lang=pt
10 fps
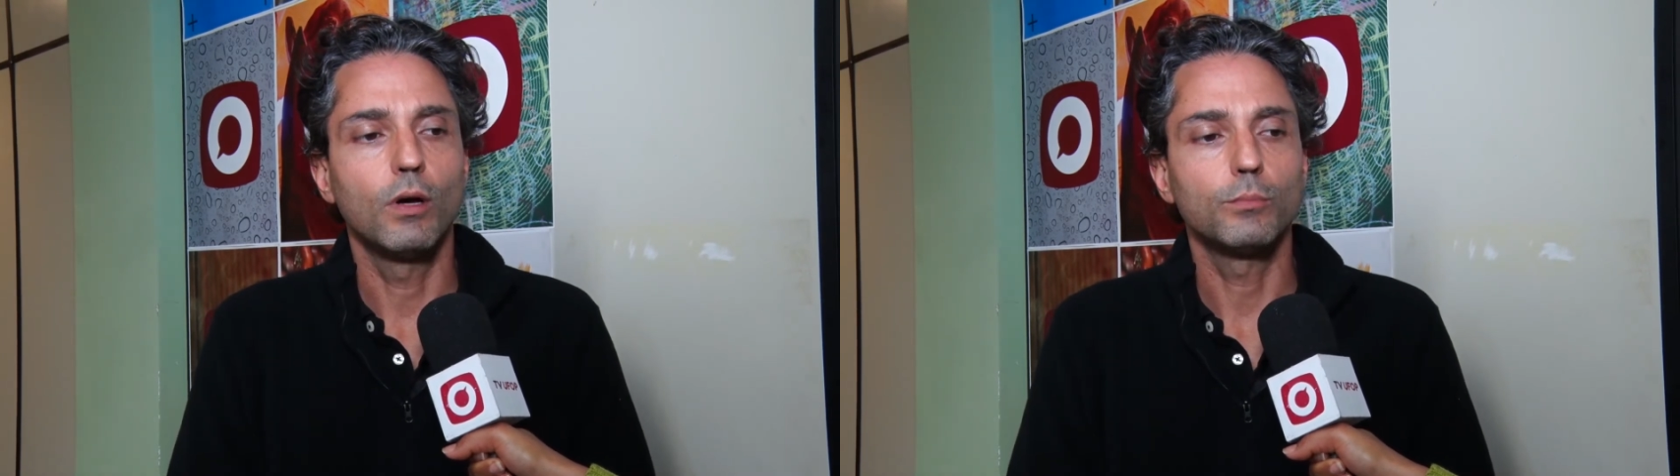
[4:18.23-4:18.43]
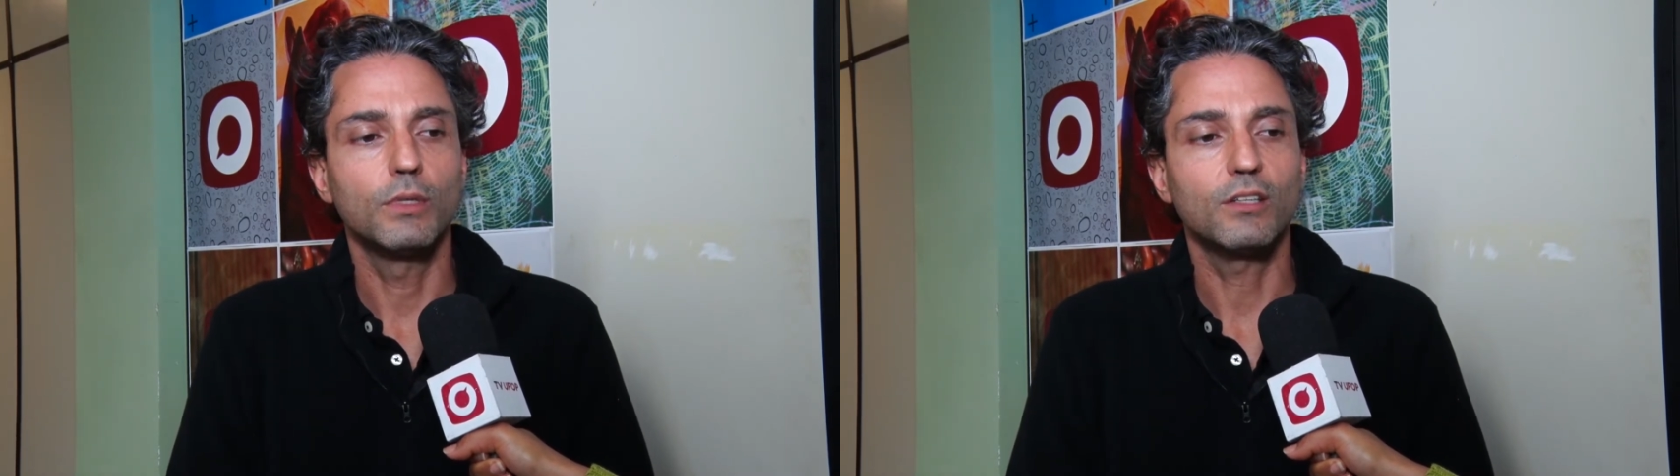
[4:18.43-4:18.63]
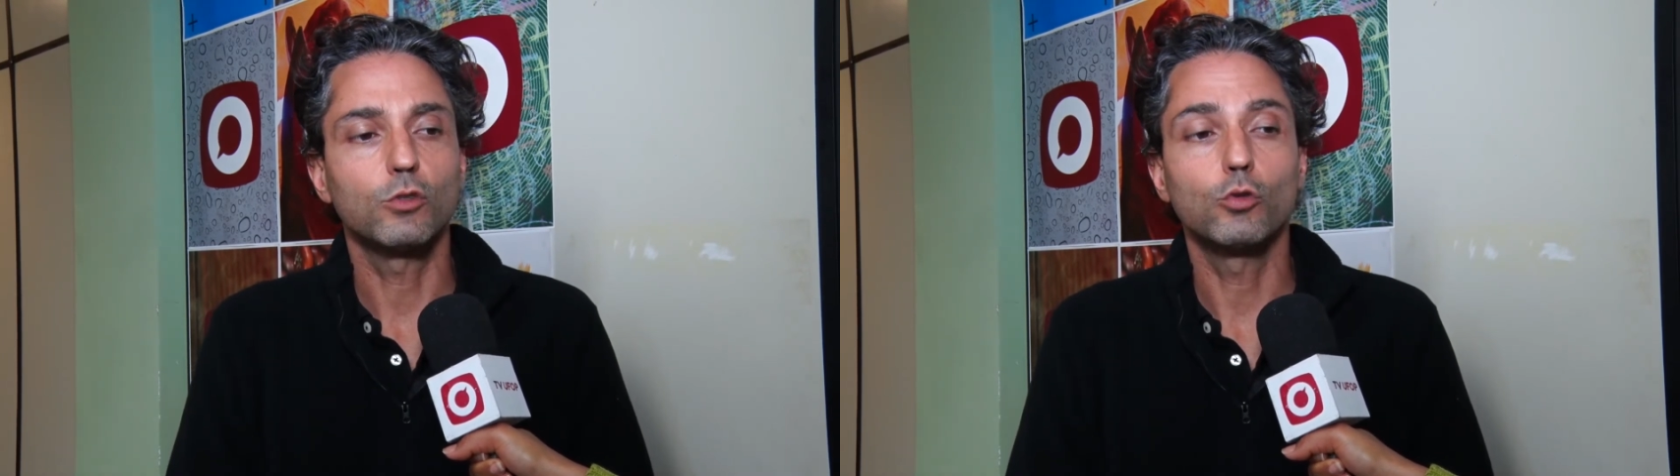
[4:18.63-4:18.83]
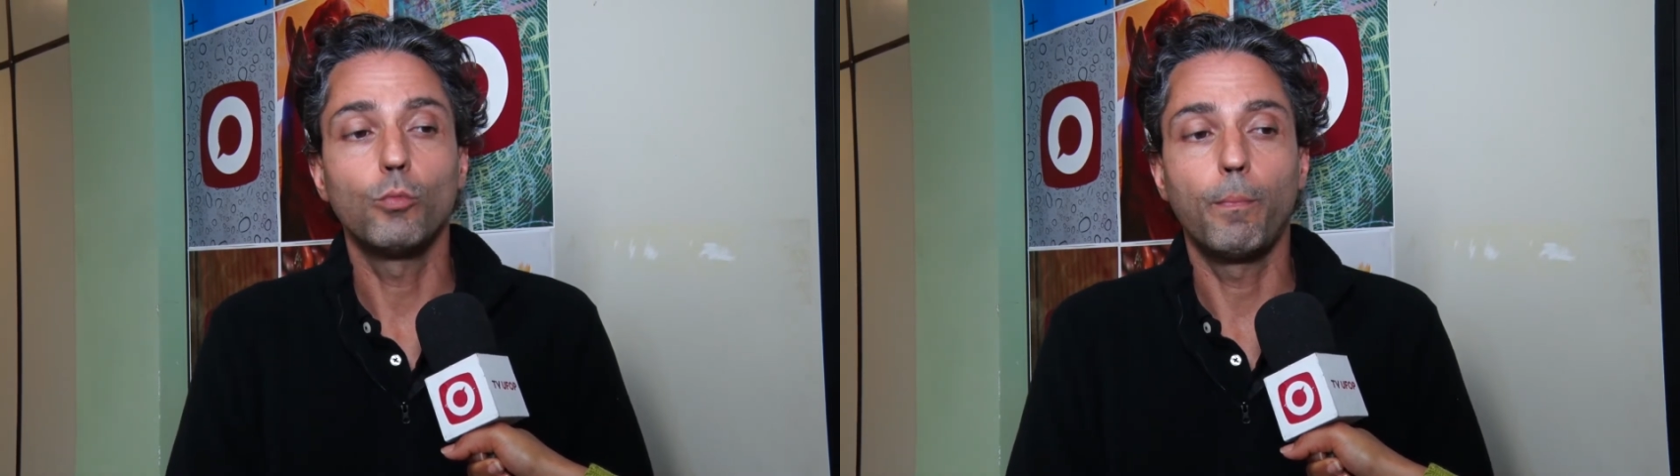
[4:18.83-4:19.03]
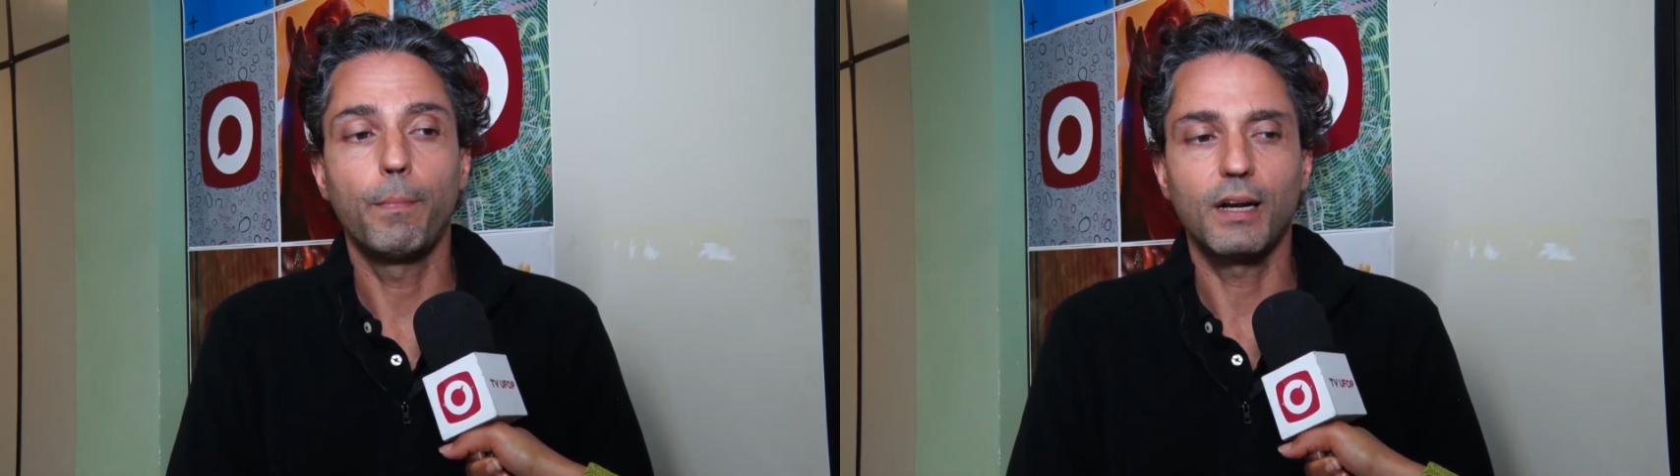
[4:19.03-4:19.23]
âmbito da
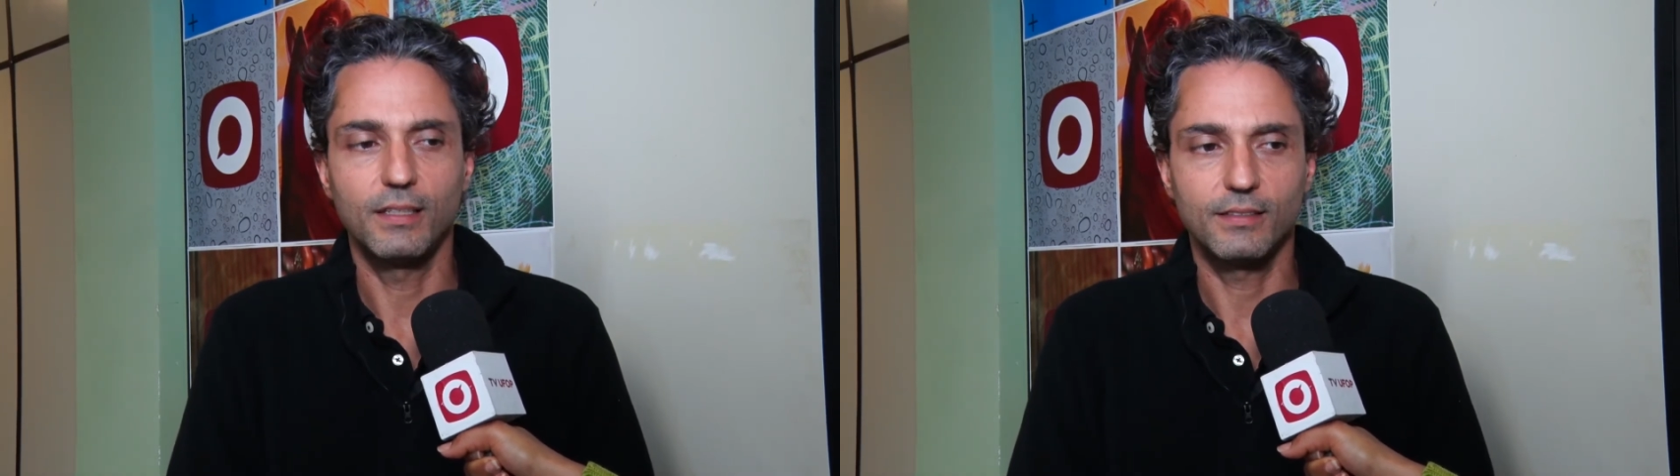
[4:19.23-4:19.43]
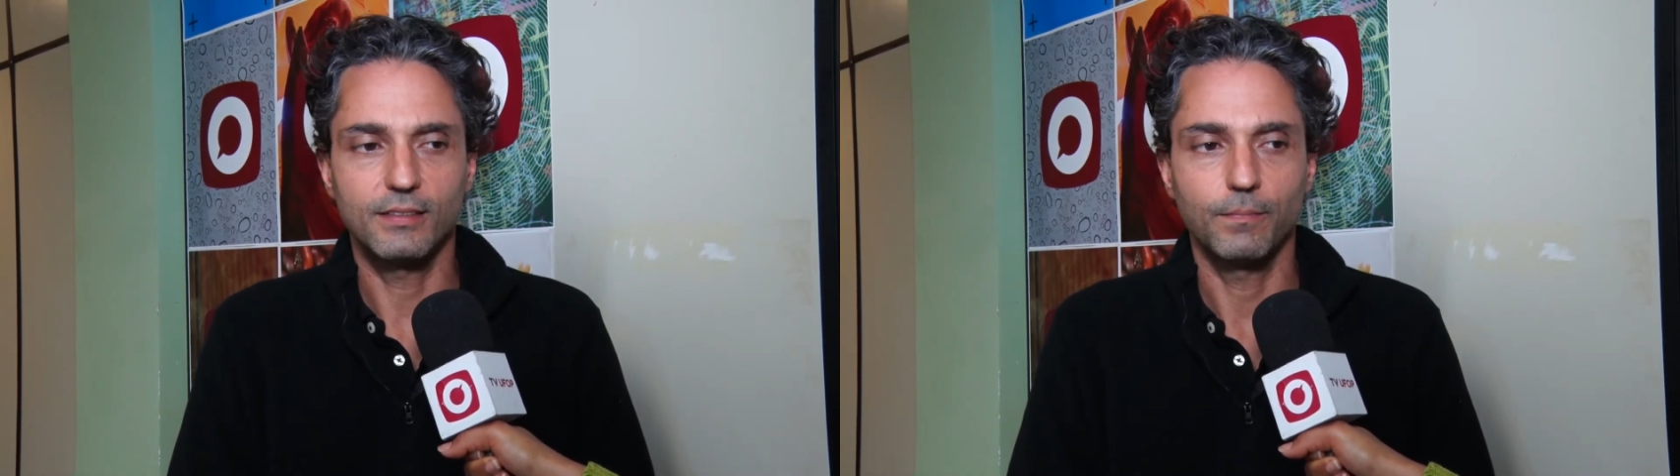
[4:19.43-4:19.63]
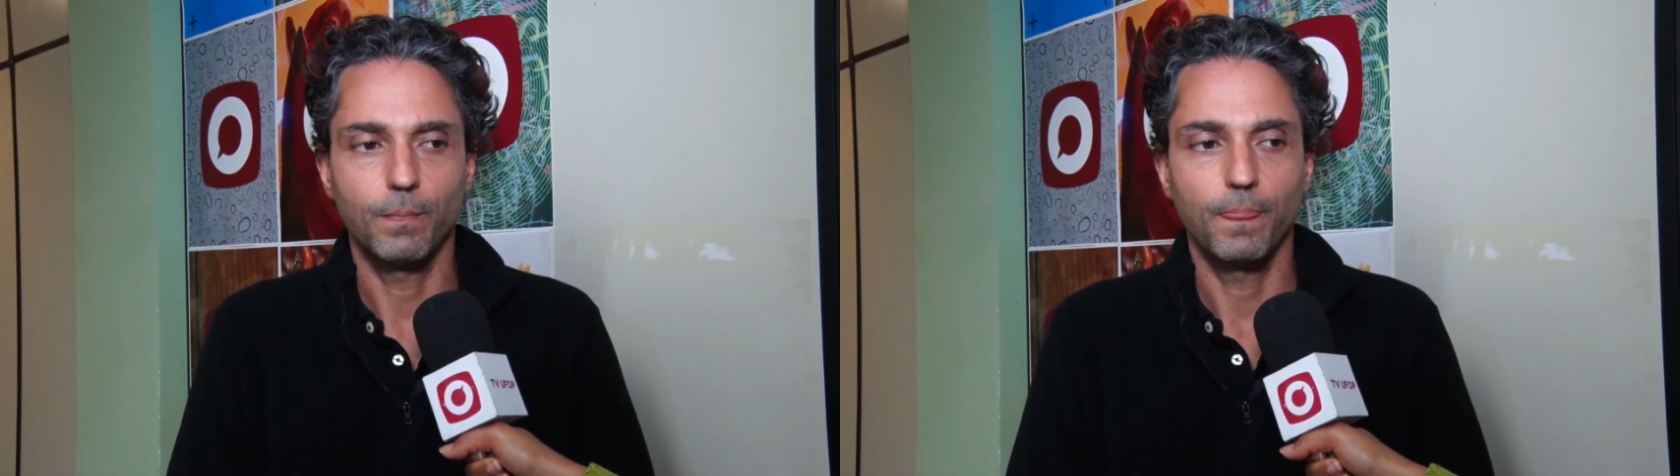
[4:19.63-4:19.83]
Suprans.